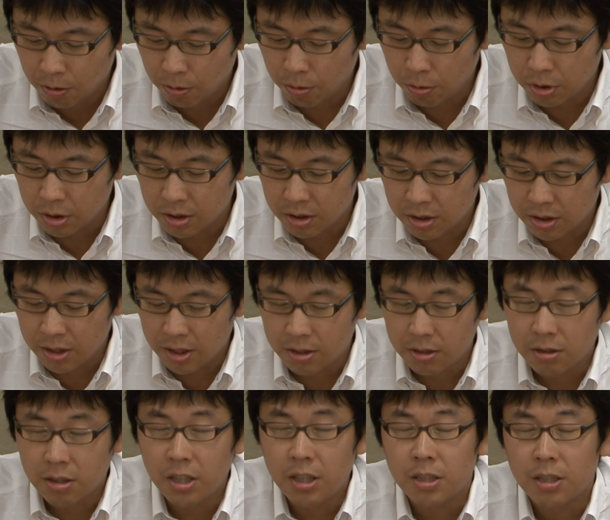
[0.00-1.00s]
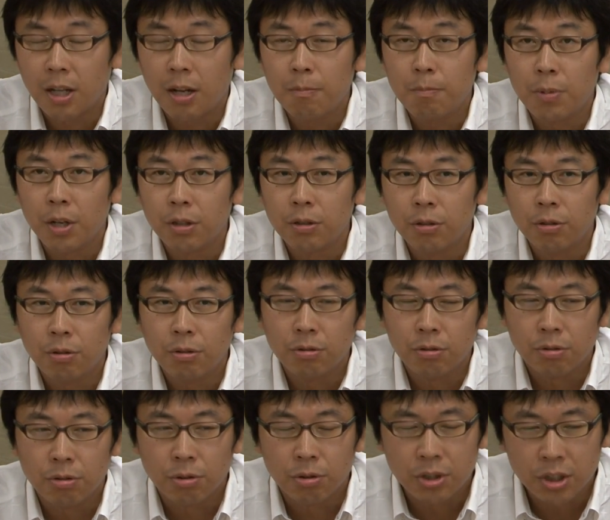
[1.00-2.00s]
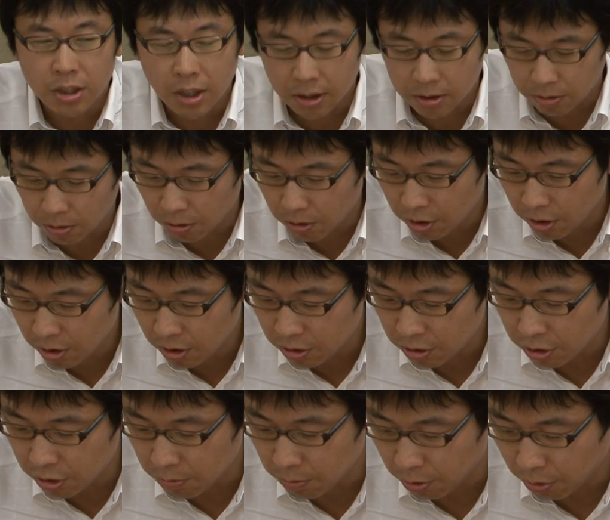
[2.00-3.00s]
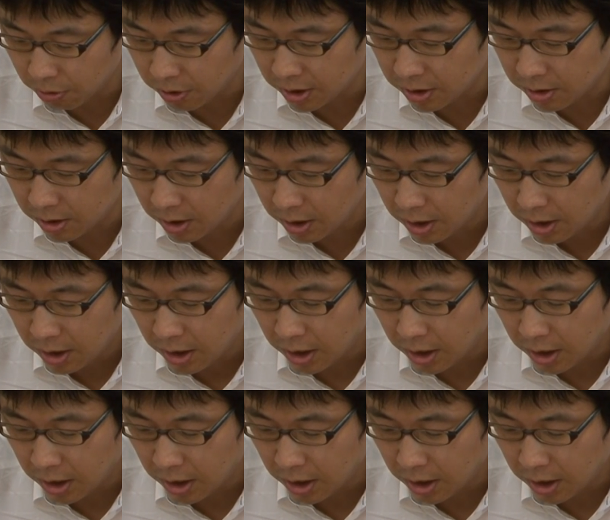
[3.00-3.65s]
多い月で月さんびゃくよんじゅうよじかんというものです。